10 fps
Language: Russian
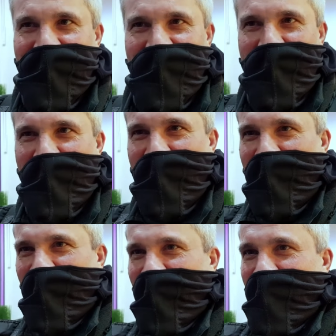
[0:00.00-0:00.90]
давайте уже
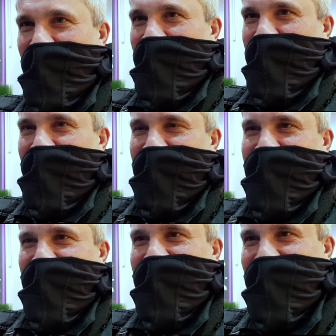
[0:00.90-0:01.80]
закончим эту тему.
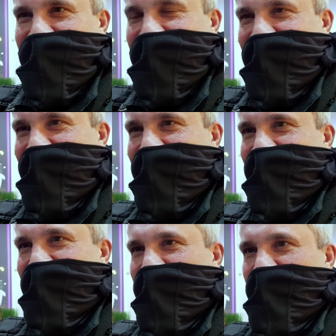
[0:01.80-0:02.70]
Татьяна, пойдемте уже.
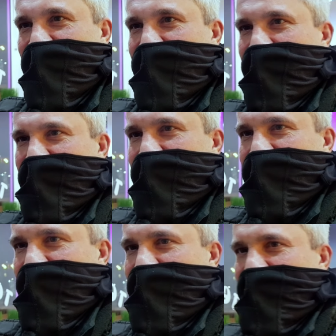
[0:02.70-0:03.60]
Вы на
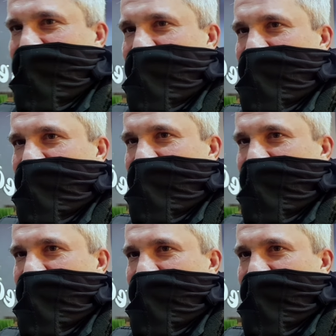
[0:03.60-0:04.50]
всякий случай телефон не
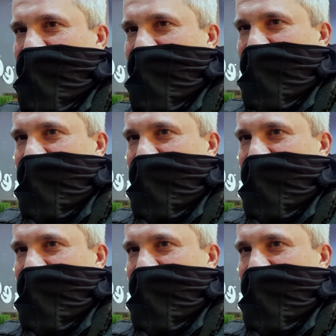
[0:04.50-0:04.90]
выключайте,